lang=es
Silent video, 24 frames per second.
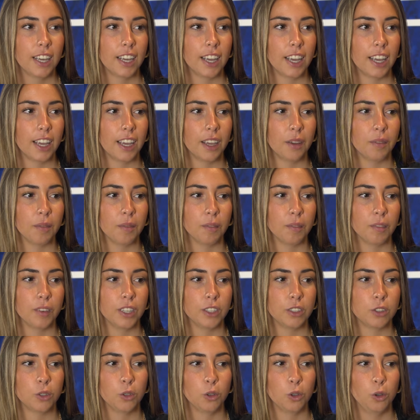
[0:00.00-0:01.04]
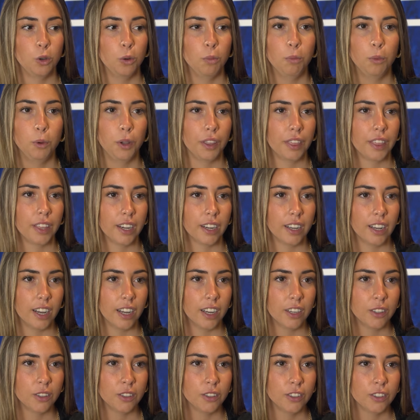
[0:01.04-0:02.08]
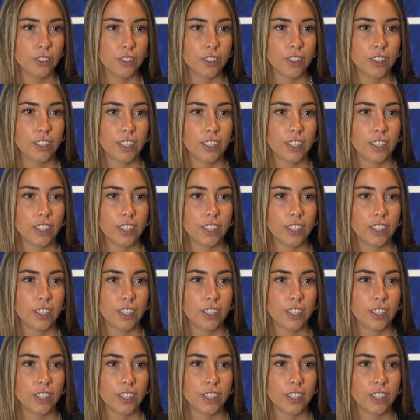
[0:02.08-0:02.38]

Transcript: Em, es un club muy cercano.